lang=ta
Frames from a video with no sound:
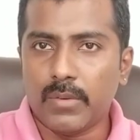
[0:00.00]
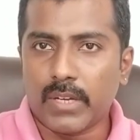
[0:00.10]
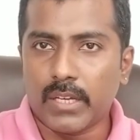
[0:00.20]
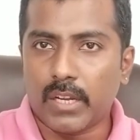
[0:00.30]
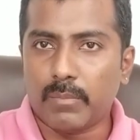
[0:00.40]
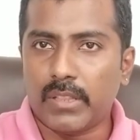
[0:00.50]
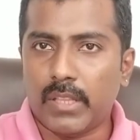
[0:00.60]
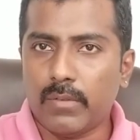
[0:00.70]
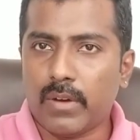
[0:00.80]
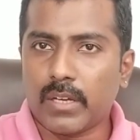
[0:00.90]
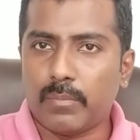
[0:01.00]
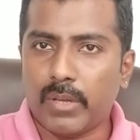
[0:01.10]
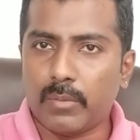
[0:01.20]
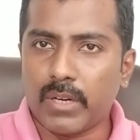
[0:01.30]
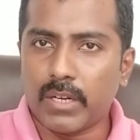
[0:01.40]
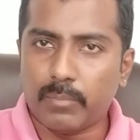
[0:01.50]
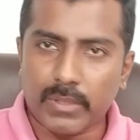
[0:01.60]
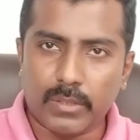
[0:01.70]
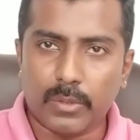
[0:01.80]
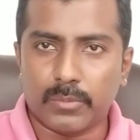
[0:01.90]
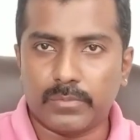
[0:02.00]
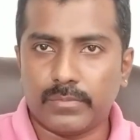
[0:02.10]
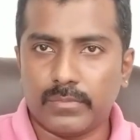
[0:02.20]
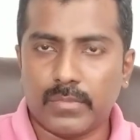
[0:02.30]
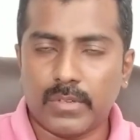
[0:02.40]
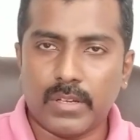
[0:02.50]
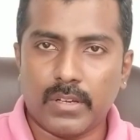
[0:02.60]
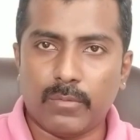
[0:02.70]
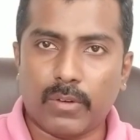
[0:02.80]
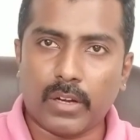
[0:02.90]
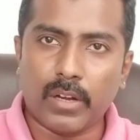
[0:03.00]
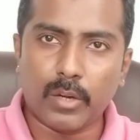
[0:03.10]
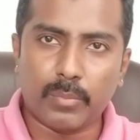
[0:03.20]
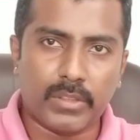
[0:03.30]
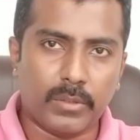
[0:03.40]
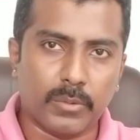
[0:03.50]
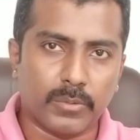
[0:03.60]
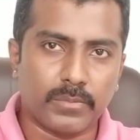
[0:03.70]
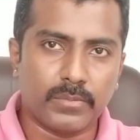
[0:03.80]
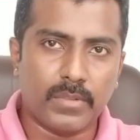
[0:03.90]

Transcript: இவங்க நம்ம தேவாங்க பெருமைகள் பத்தியும் வரலாறு பற்றியும்